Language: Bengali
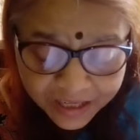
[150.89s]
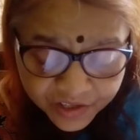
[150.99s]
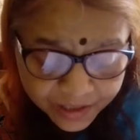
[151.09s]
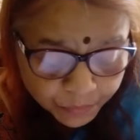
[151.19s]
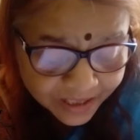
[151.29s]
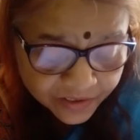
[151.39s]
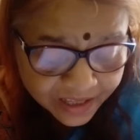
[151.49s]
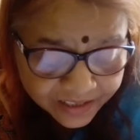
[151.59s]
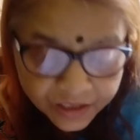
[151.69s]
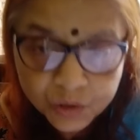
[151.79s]
আশীর্বাদ
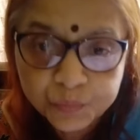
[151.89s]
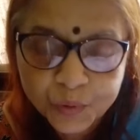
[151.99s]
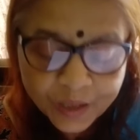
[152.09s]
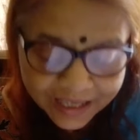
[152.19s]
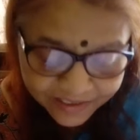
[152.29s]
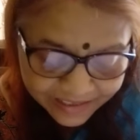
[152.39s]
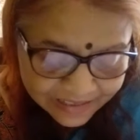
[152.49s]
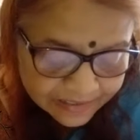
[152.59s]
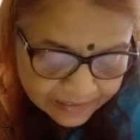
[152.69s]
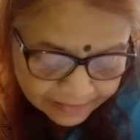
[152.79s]
জানিয়ে উপহার
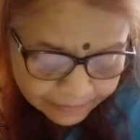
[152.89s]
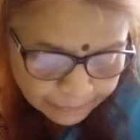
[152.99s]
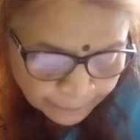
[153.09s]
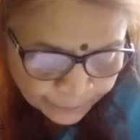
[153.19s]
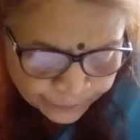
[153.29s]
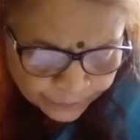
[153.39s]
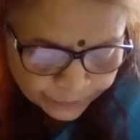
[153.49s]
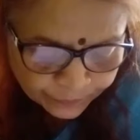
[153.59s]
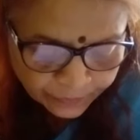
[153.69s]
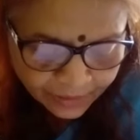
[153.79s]
দিয়েছেন
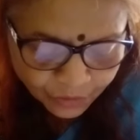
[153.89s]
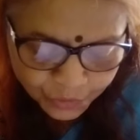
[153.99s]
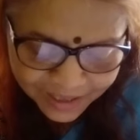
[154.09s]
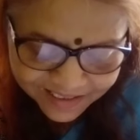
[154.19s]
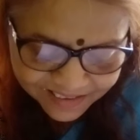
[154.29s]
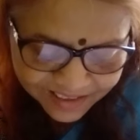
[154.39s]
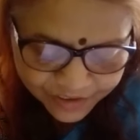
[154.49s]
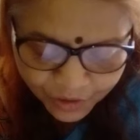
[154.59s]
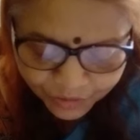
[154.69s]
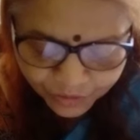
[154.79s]
গৌহাটি থেকে
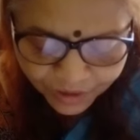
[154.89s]
যখন